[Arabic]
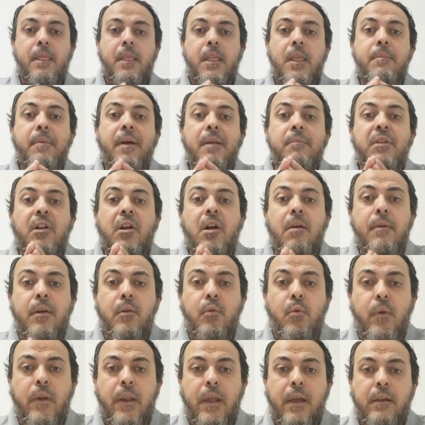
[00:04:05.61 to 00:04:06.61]
يبقى المنقبه
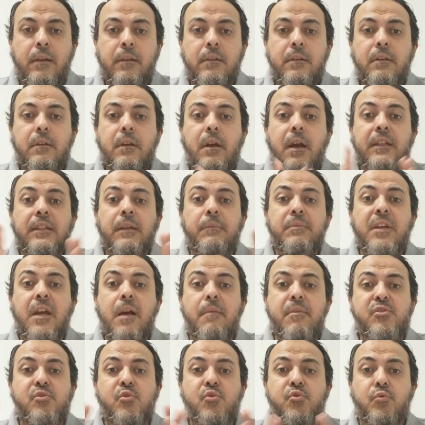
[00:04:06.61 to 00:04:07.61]
الاولى هتبني
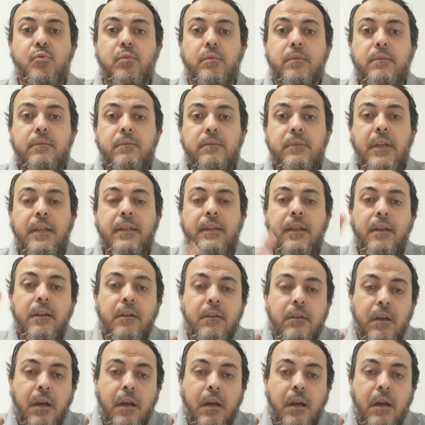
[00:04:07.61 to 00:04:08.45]
خمس قصور لان